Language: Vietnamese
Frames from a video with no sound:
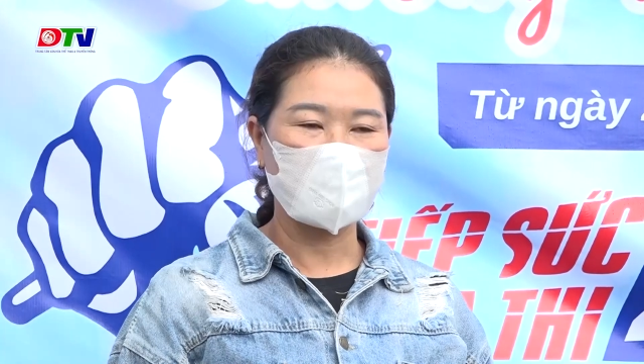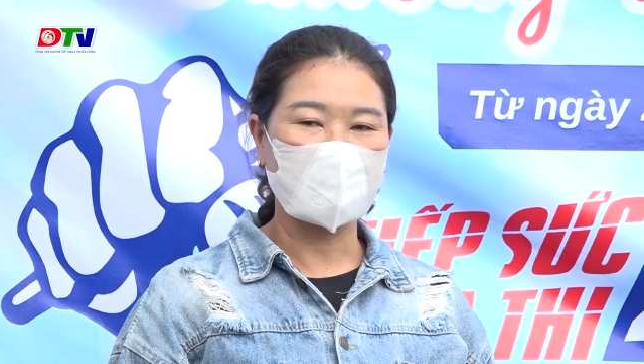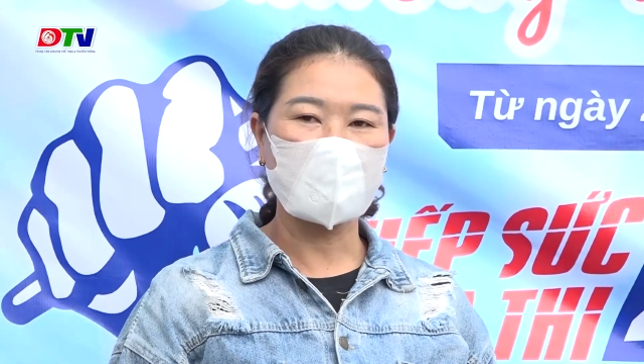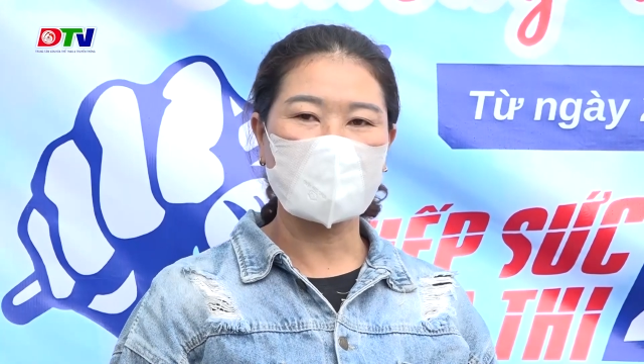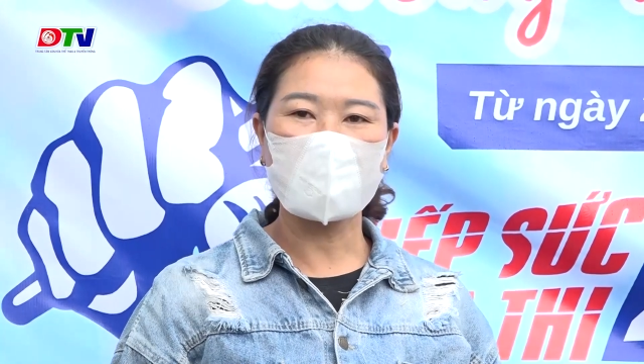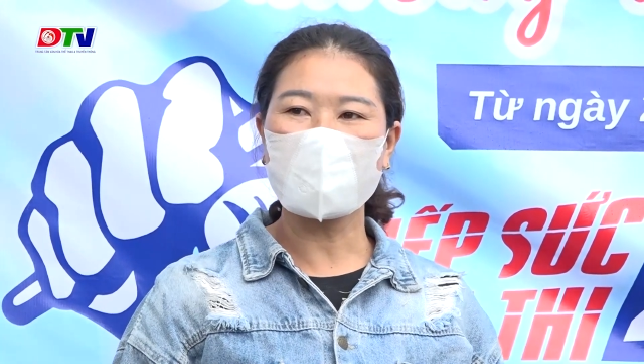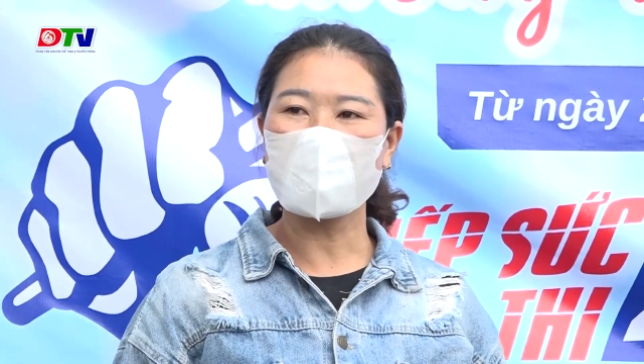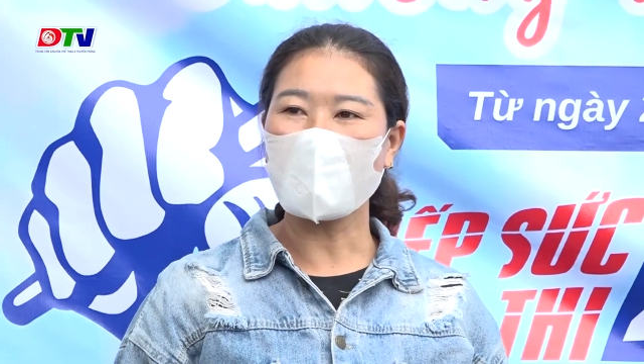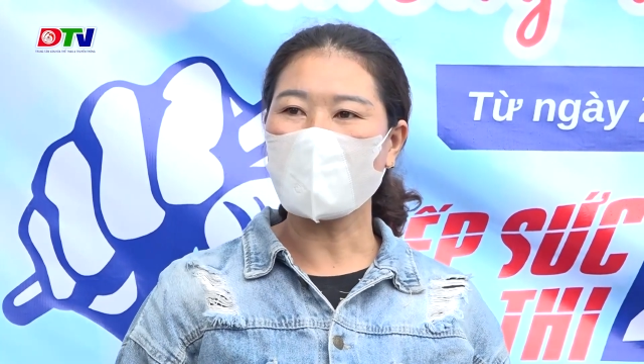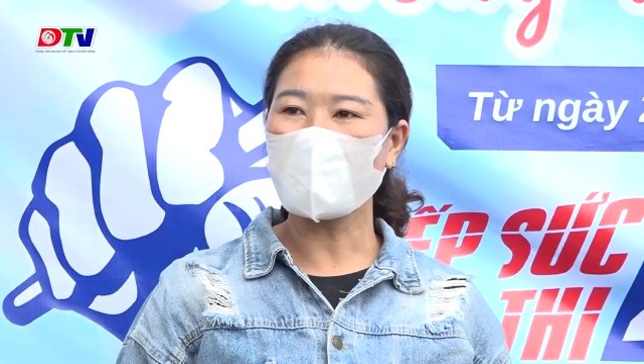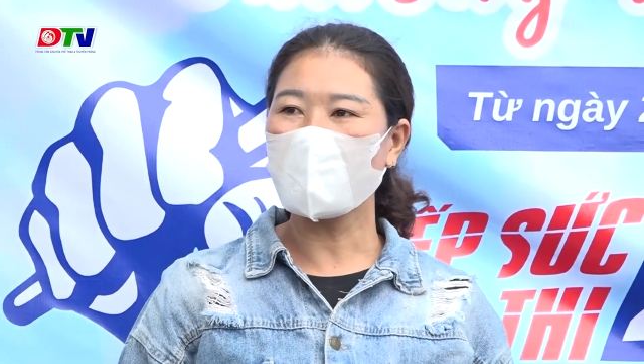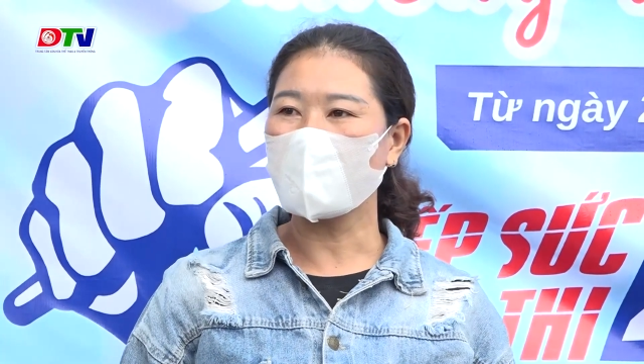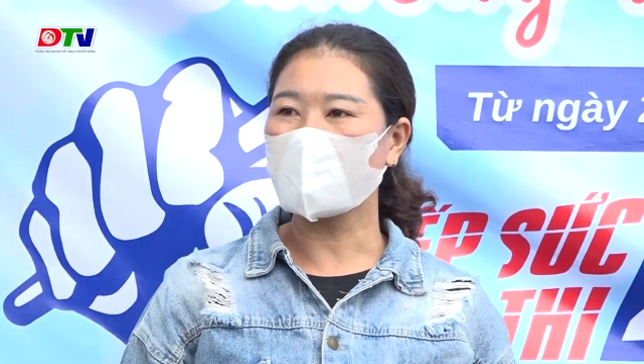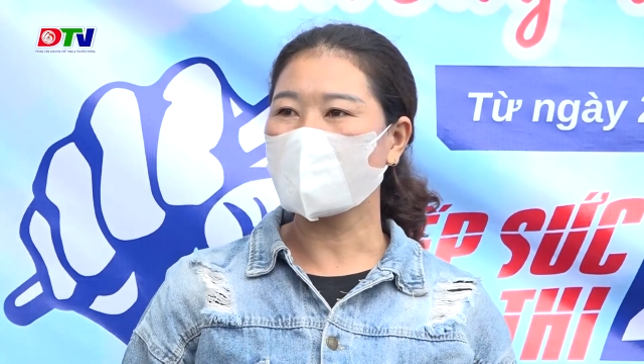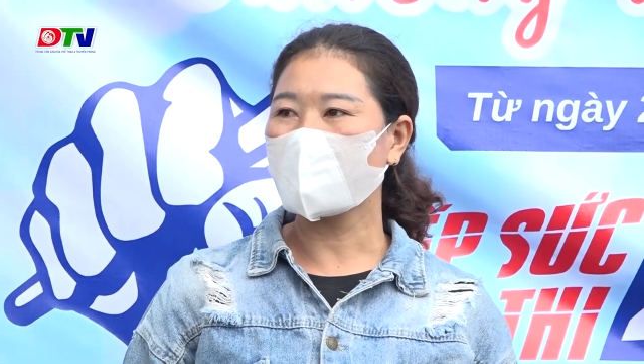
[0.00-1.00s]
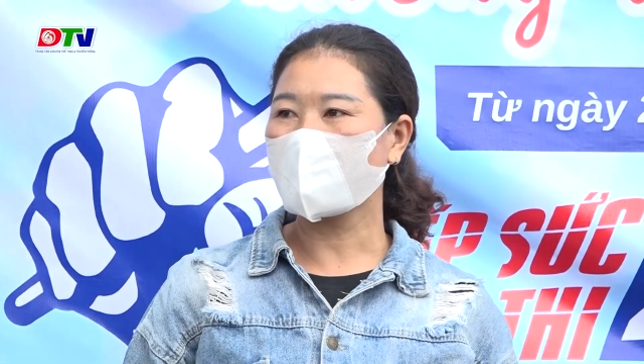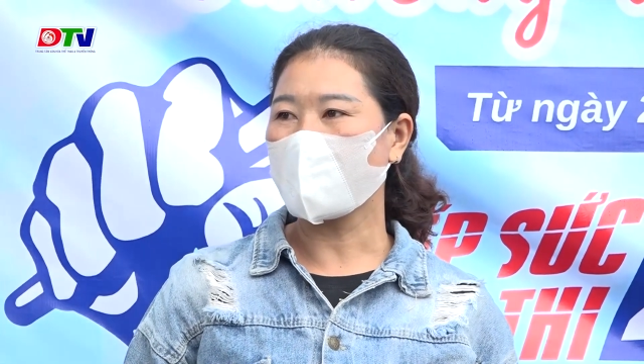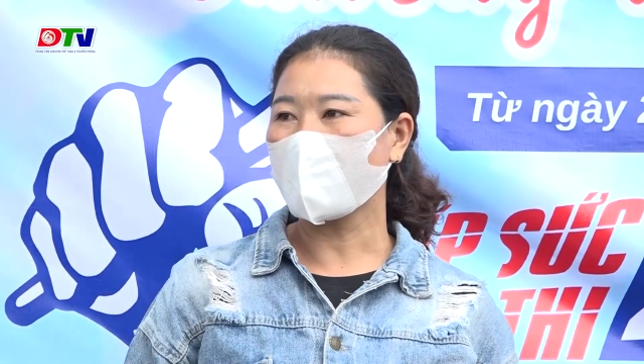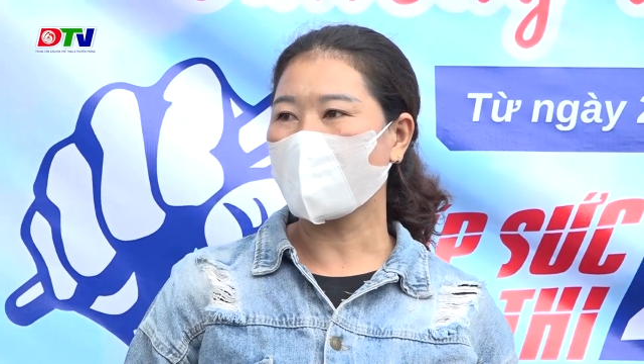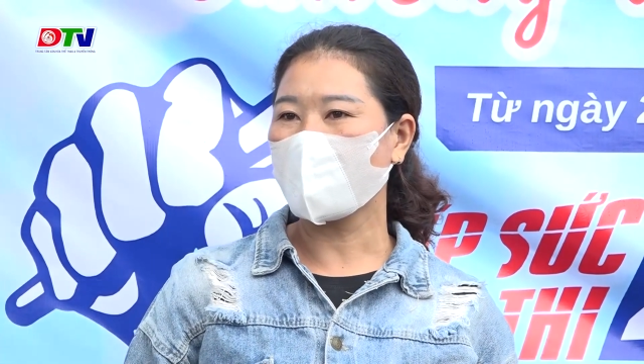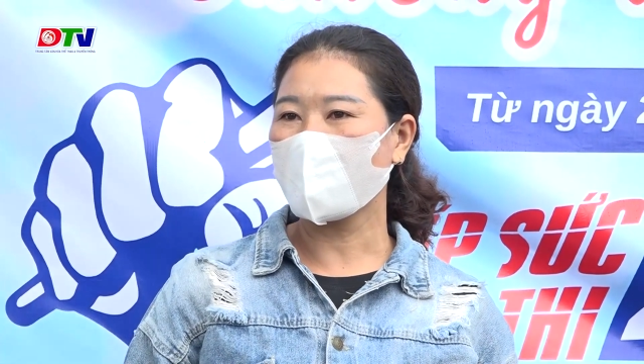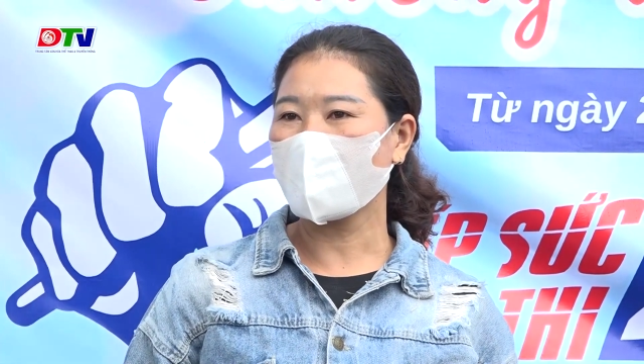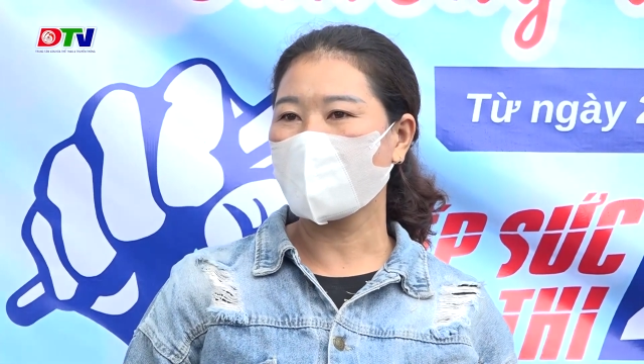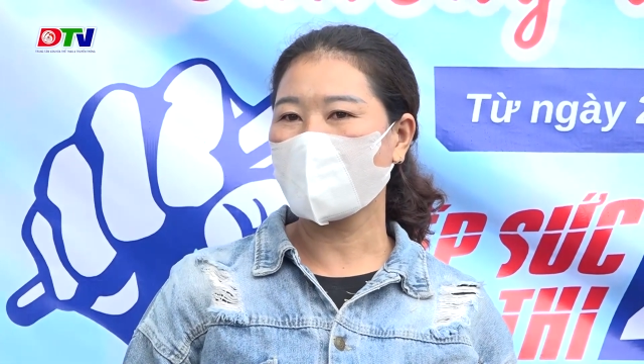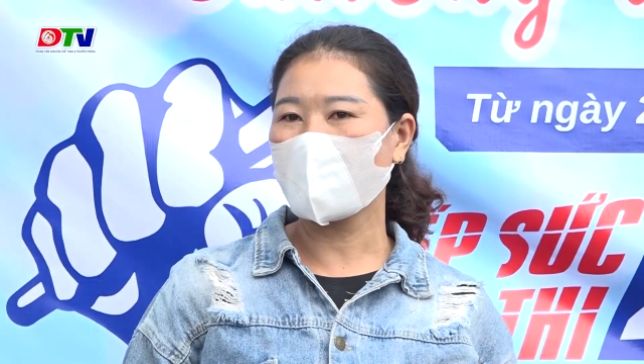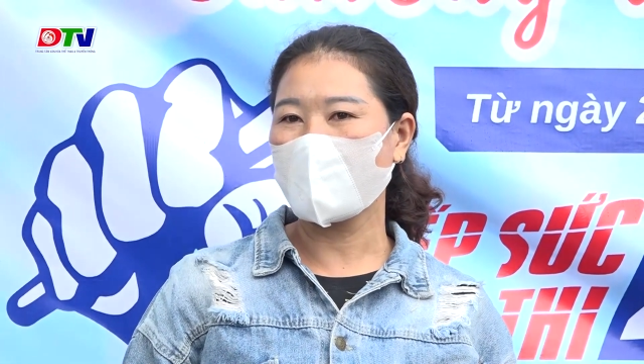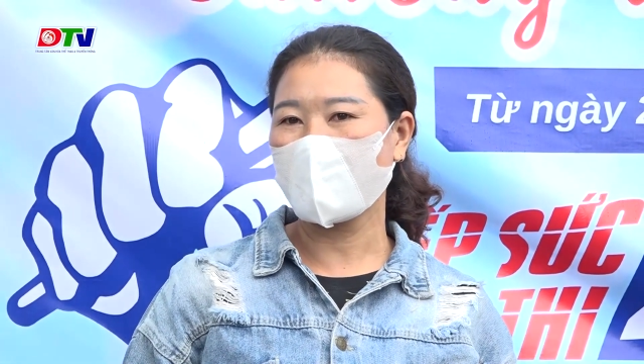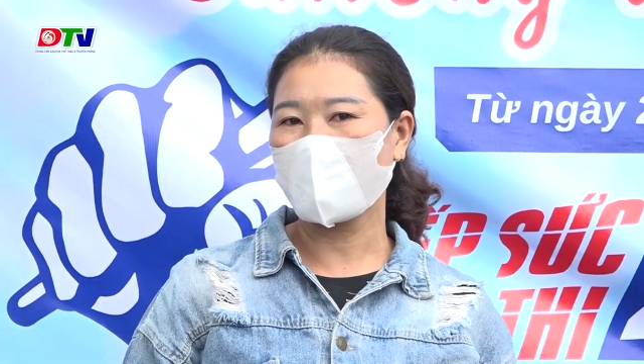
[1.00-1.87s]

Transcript: Thì cùng mong muốn cho các con